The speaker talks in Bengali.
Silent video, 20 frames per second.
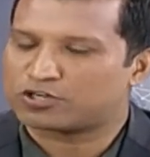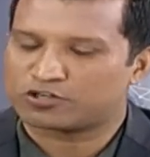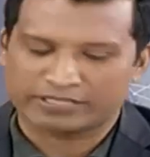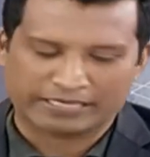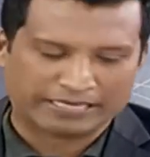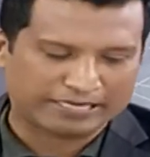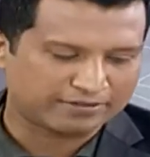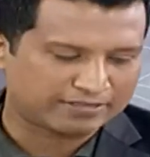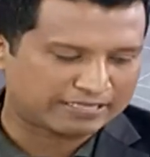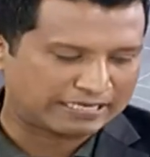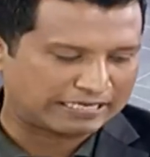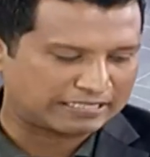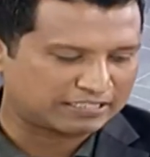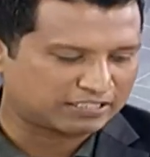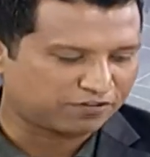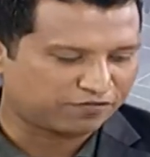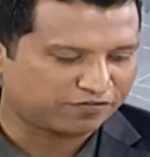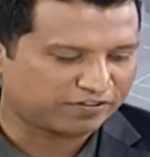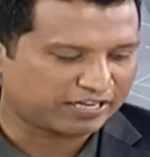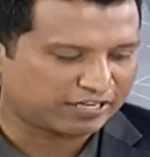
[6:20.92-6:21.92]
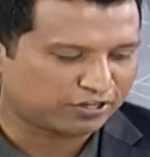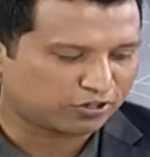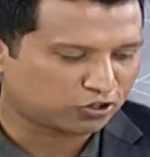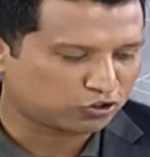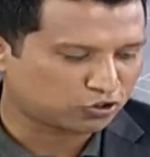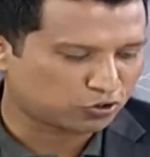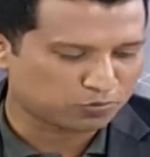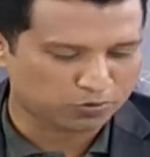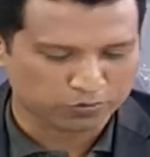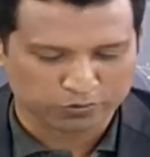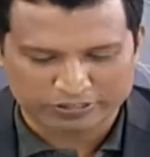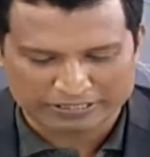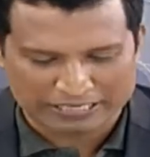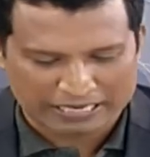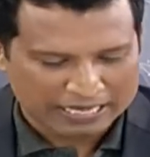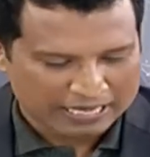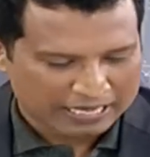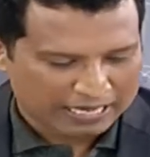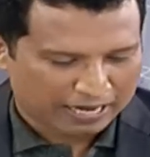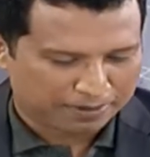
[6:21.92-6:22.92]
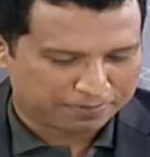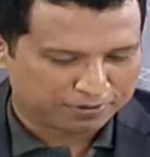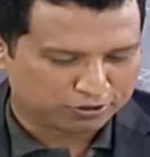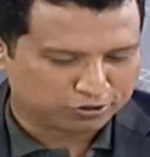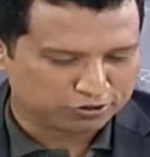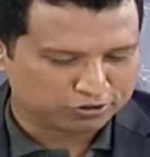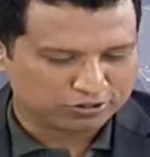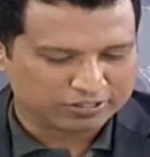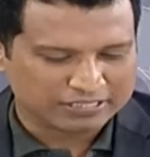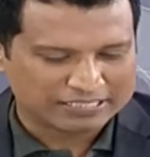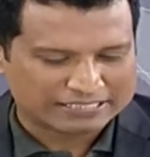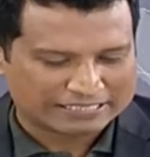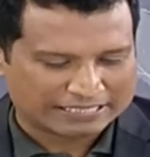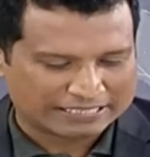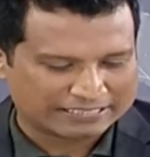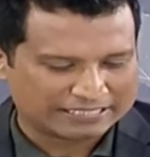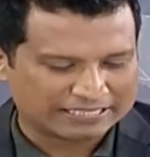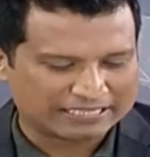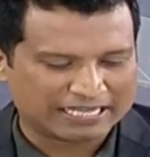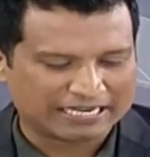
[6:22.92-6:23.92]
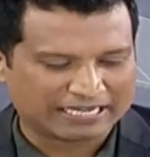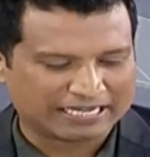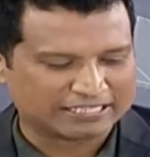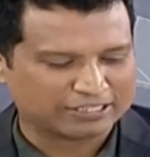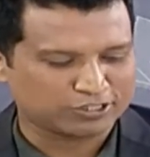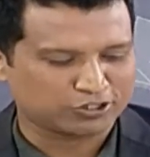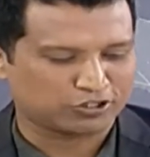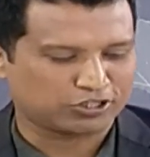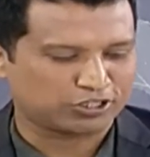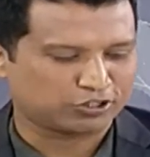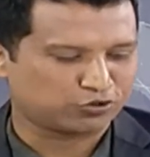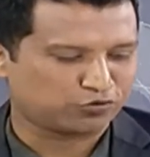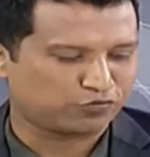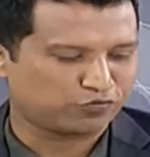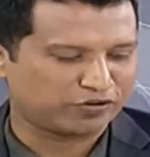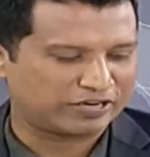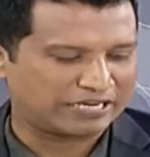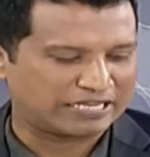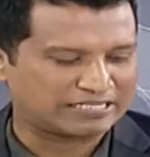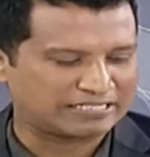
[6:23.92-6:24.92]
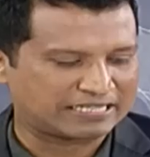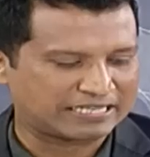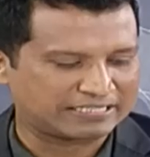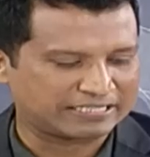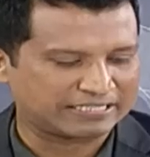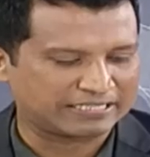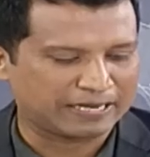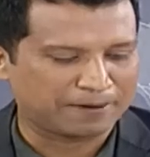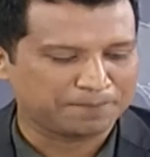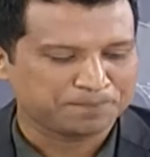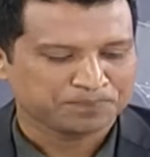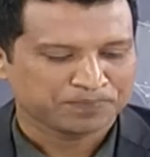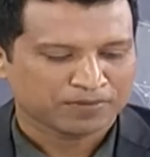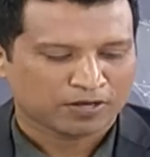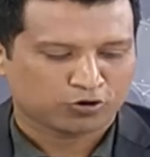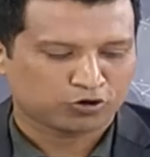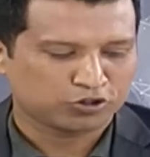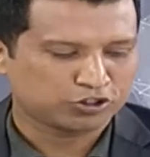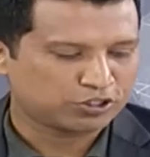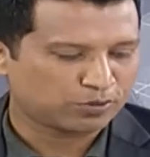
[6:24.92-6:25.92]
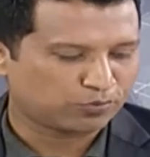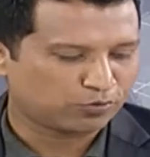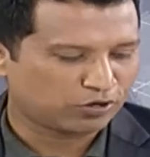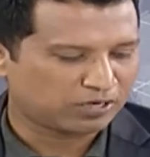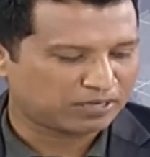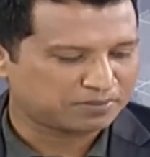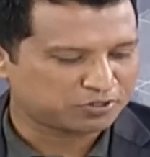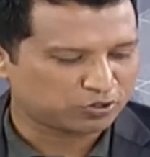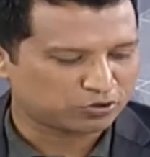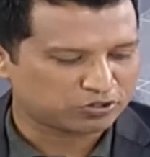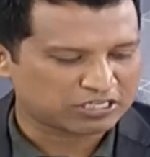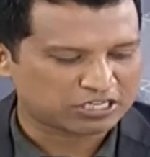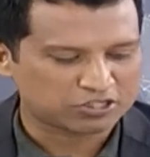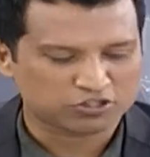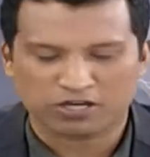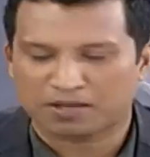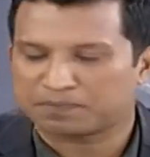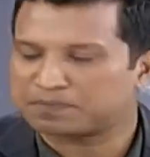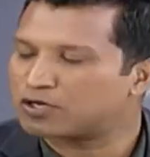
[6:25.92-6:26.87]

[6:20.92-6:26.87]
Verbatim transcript: ছিল দেখে হচ্ছে কাজটা ফ্রিলি করা সম্ভব হচ্ছে আবার একটু যদি সঞ্জিদার কাছে যদি একটু ফিরে সঞ্জিদা ওই যে বললাম যে হচ্ছে আসলে